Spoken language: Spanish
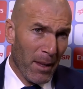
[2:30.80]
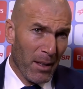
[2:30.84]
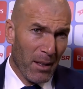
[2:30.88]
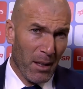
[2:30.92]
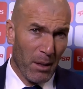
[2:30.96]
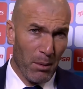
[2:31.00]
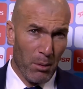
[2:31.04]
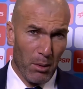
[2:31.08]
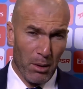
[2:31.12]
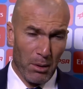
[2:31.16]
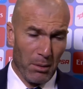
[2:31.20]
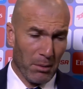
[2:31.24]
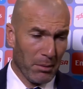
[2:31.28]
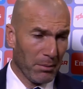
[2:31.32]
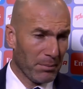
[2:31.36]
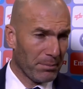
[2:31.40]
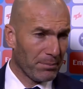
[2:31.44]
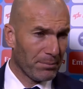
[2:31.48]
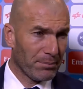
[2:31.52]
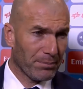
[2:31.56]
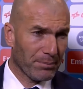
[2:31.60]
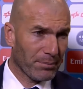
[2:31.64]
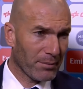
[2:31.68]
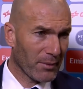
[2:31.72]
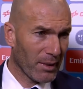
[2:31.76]
y bueno,
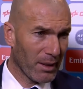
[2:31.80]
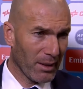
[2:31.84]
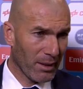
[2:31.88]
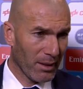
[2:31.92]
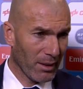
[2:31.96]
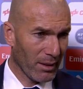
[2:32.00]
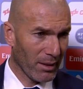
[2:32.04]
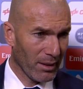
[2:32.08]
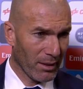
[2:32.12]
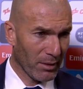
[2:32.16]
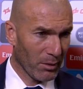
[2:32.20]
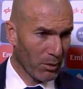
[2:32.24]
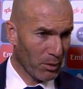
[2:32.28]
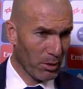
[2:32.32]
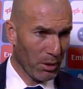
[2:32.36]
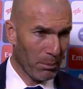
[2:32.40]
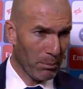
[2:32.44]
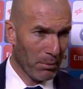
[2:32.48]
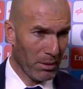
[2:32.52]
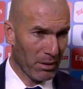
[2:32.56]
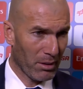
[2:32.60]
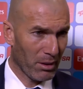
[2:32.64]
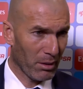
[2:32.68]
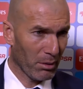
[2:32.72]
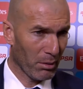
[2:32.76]
eh, nos han
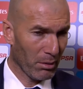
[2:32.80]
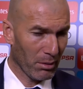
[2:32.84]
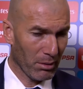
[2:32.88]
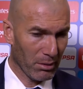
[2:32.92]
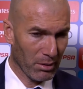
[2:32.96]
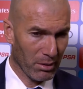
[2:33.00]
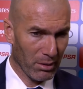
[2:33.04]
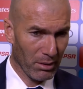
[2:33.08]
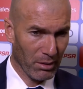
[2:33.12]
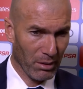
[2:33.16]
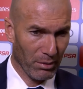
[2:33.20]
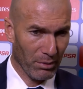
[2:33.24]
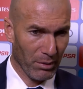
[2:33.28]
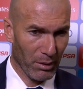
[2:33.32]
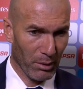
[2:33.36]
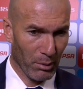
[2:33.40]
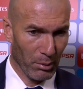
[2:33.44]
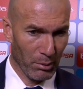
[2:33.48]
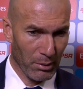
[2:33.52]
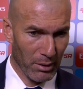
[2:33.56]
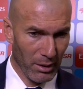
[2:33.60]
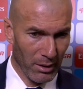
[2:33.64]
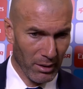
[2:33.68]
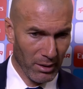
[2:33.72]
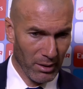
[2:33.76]
metido en
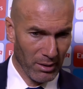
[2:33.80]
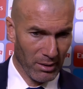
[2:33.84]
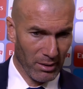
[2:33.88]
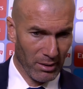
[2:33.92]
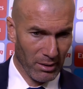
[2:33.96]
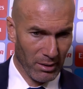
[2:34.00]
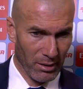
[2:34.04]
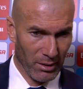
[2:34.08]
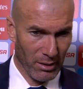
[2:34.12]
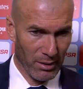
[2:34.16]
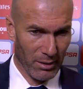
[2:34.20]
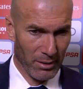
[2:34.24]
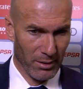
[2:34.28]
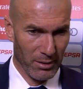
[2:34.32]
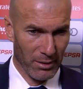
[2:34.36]
dificultades y,